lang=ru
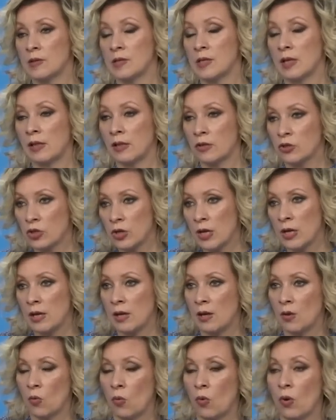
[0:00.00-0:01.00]

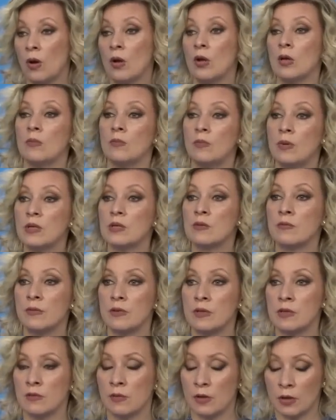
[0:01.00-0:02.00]
соглашений о
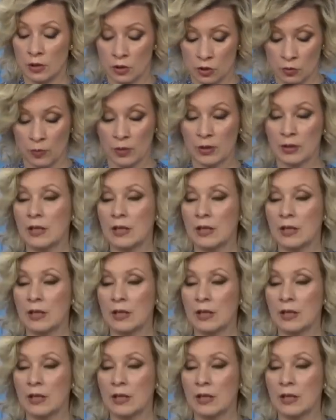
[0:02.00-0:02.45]
безвизовых режимах,